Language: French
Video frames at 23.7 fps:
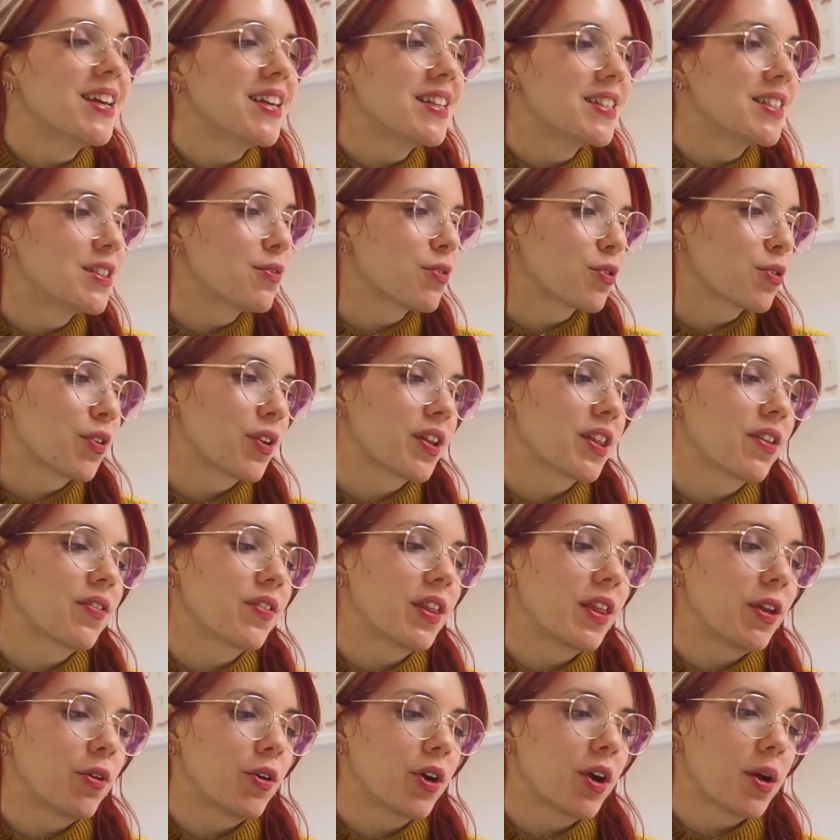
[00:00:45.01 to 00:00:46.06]
Ici, vous trouverez des
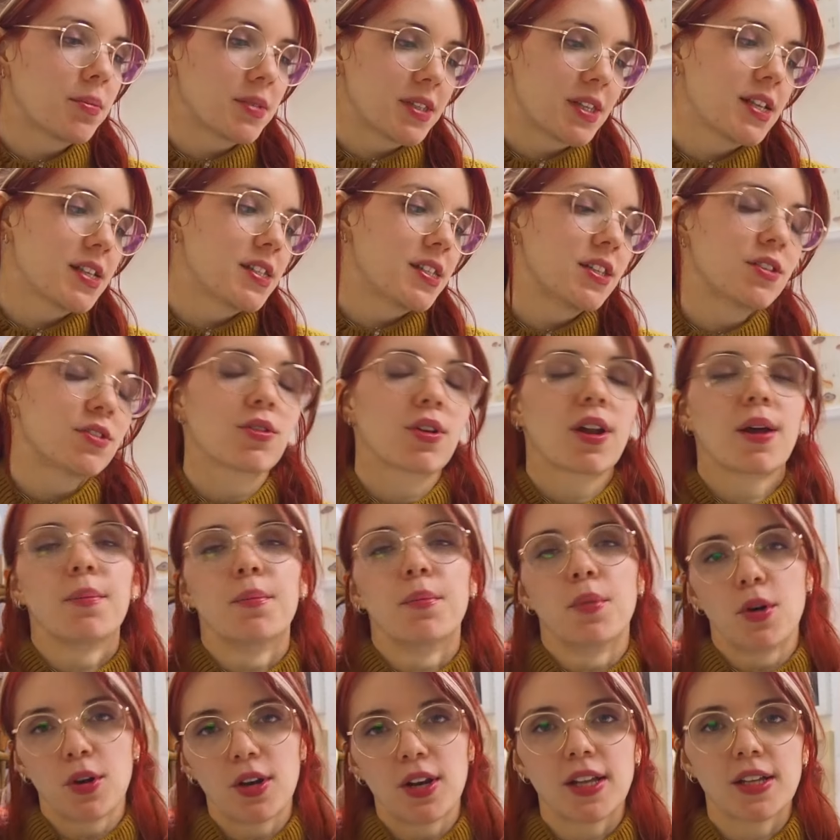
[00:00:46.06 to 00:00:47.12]
vidéos comme celle-ci sur la
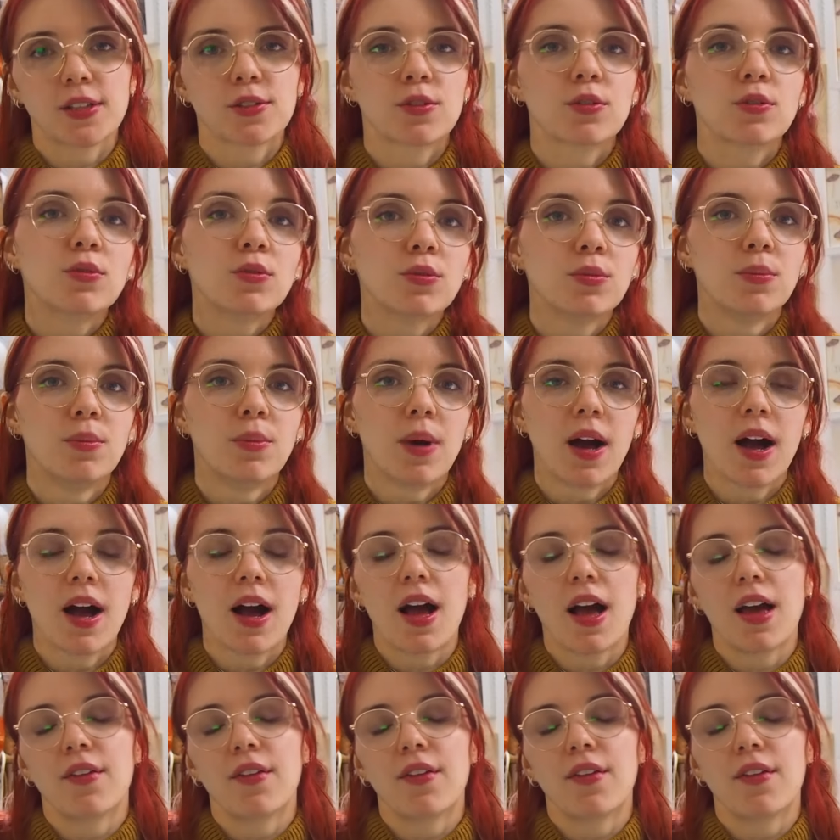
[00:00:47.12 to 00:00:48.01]
mode, la seconde main,